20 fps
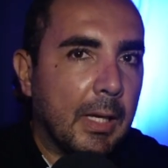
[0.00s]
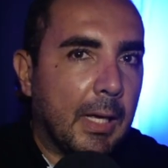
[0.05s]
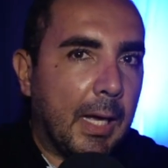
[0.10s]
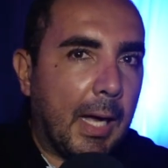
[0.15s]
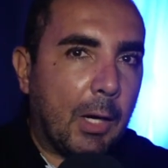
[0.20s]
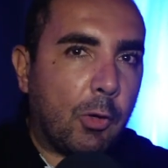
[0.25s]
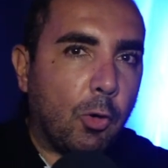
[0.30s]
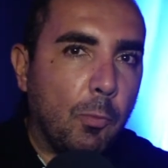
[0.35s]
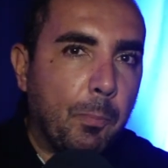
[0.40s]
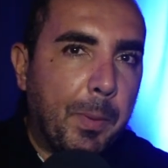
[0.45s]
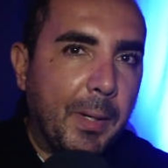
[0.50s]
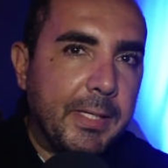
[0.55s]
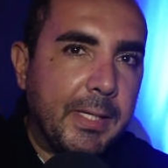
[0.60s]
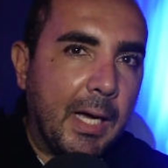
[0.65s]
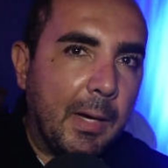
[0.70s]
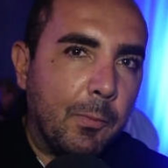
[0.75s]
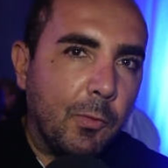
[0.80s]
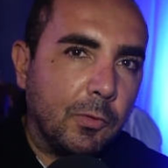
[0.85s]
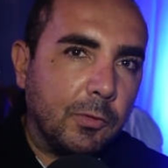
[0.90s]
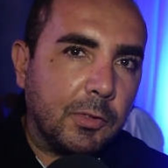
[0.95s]

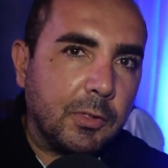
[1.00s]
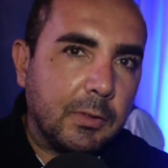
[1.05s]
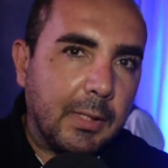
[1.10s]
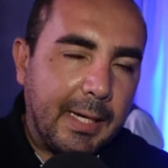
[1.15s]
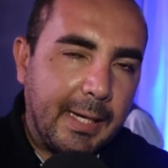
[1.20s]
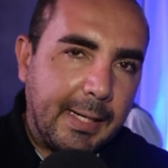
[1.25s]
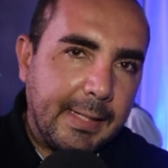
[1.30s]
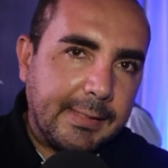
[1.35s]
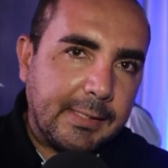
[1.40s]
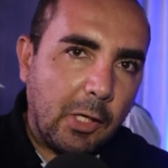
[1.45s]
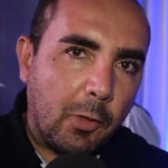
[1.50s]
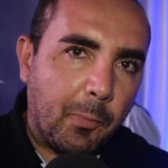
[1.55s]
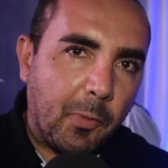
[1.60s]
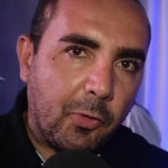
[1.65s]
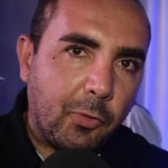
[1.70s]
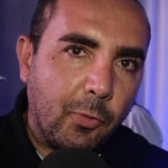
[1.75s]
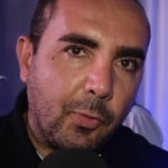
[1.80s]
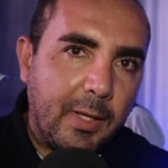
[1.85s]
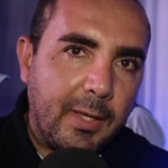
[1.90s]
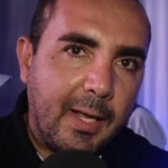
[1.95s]
Acompañamos en esta
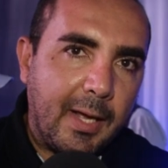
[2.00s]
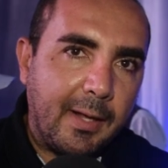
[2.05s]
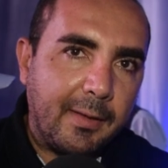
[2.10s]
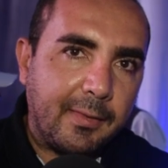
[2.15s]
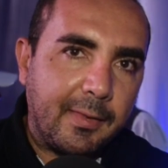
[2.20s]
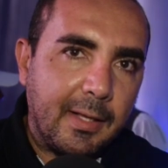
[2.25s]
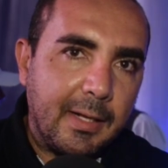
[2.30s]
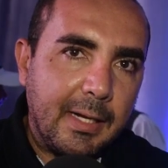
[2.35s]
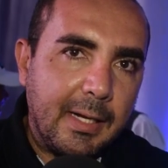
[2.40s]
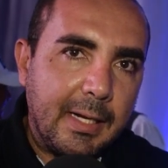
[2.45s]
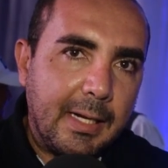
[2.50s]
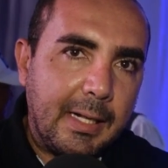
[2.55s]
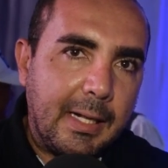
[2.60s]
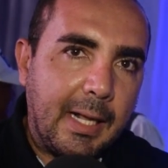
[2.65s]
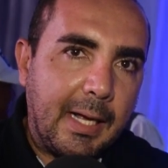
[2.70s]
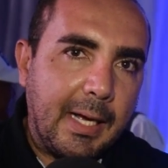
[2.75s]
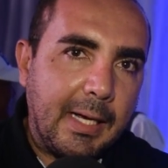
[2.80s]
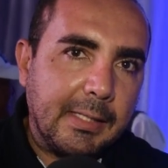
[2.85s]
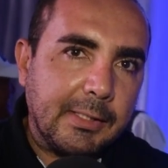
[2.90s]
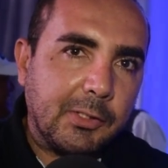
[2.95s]
oportunidad
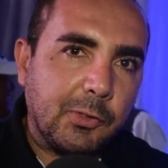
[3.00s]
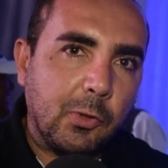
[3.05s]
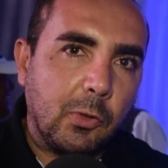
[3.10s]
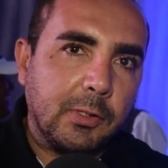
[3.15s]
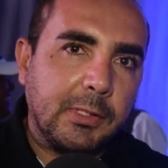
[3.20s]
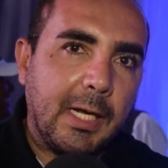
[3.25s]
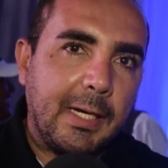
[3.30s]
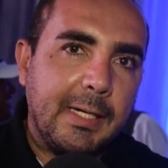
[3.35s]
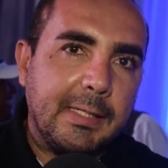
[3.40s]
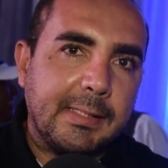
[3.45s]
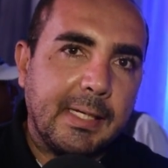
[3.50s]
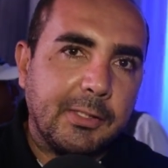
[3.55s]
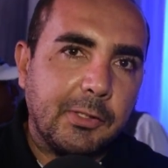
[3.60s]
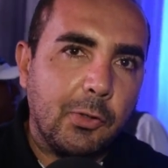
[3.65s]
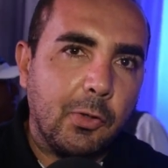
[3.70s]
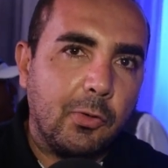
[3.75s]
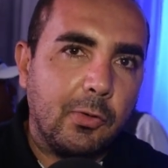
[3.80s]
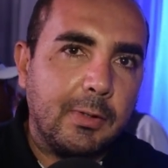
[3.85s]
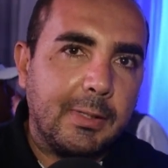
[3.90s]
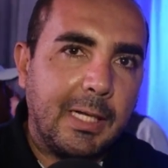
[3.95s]
la
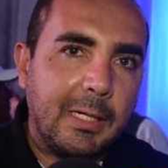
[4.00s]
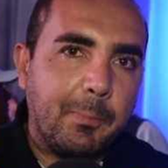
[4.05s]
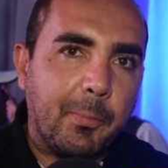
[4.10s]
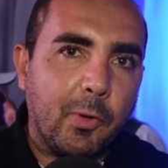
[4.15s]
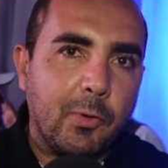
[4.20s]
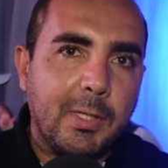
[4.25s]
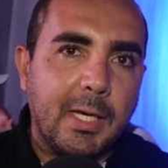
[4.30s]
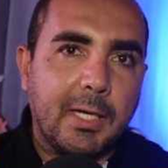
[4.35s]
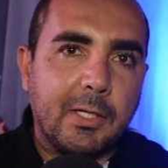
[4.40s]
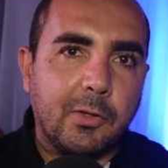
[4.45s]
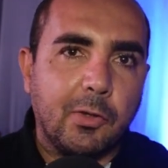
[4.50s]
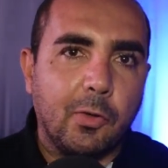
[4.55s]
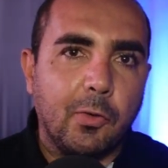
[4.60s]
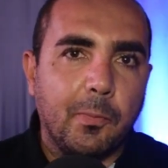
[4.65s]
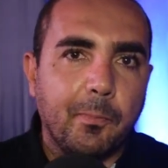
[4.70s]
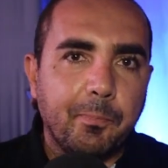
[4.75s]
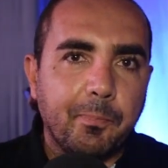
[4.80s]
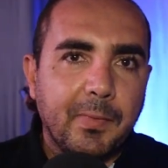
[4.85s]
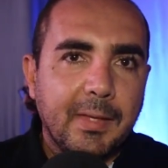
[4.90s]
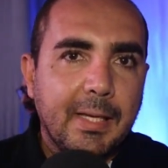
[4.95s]
socialización del
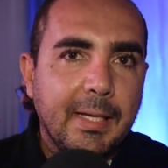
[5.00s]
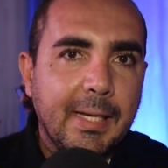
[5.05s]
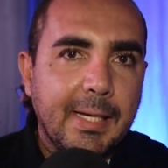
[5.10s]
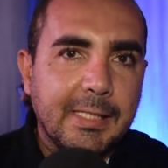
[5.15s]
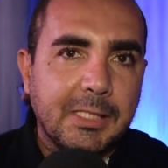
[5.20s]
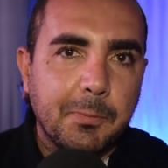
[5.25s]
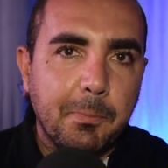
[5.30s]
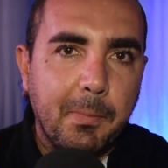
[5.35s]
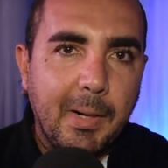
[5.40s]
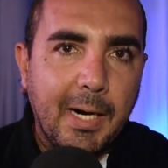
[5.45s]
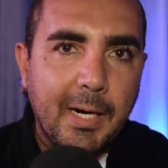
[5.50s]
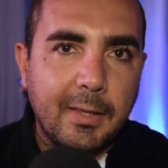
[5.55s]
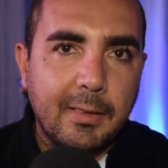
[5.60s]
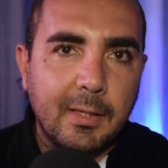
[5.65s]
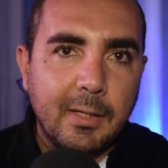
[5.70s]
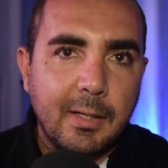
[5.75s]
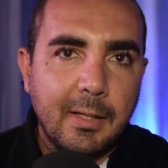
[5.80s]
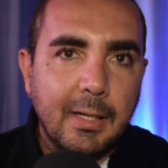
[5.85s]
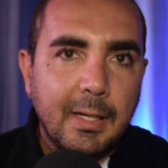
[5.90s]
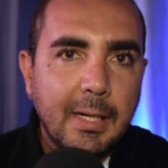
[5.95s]
proyecto Smart
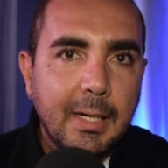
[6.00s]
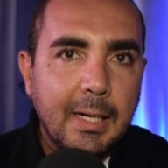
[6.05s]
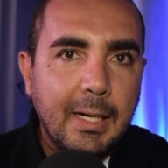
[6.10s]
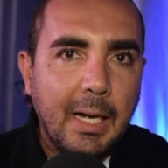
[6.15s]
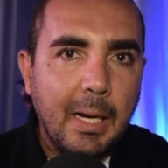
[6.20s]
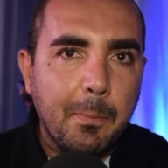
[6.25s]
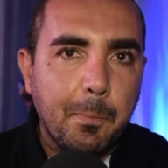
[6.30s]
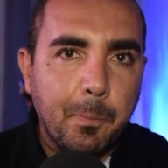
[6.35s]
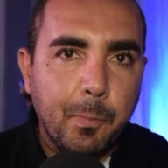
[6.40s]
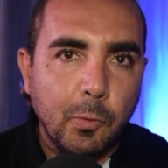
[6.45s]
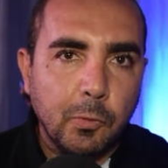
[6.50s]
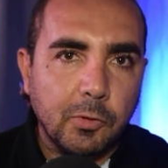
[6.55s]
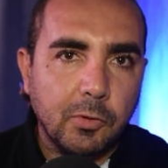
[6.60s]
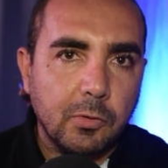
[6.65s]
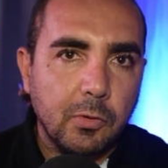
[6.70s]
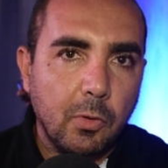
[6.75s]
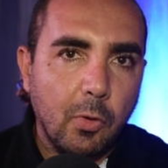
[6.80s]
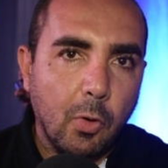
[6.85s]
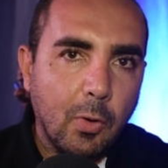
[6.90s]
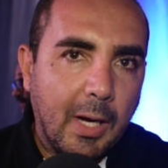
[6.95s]

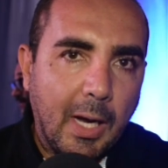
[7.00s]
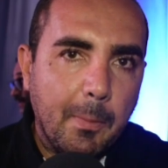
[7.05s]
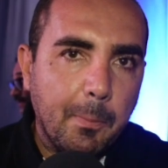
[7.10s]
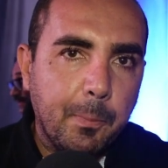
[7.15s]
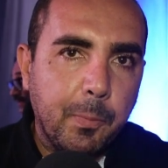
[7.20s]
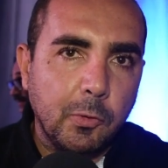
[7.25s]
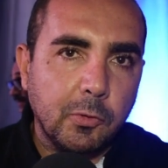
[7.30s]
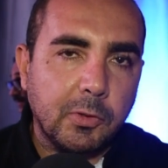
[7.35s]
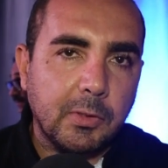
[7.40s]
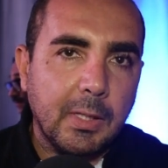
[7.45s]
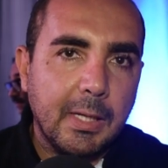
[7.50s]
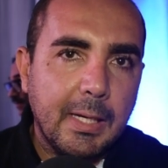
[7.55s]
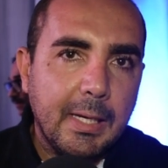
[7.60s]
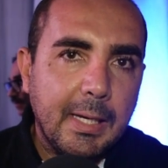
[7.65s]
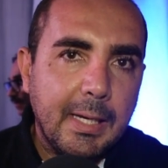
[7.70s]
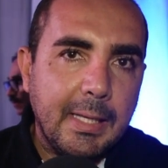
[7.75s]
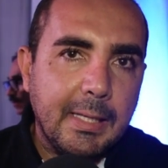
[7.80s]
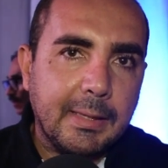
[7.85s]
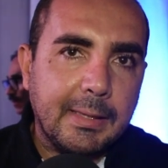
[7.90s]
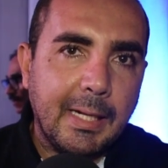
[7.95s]
Campus o Campus
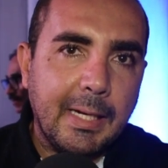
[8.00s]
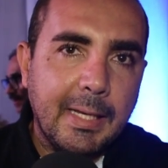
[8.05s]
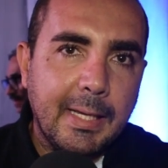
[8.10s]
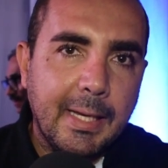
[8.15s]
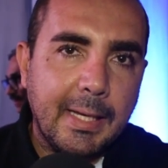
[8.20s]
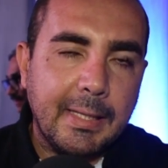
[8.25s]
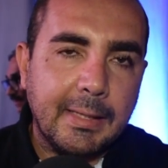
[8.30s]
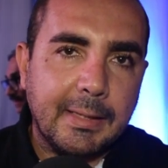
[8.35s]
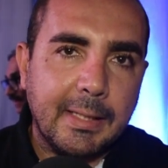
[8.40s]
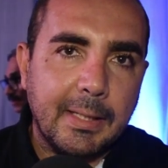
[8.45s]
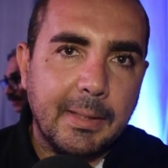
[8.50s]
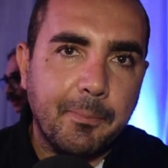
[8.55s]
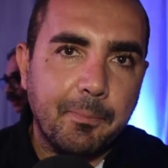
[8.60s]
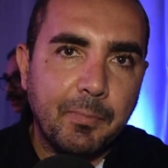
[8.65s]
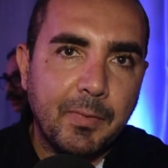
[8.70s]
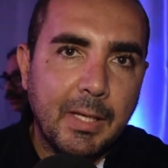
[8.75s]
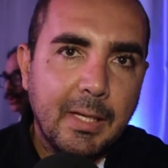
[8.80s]
Inteligente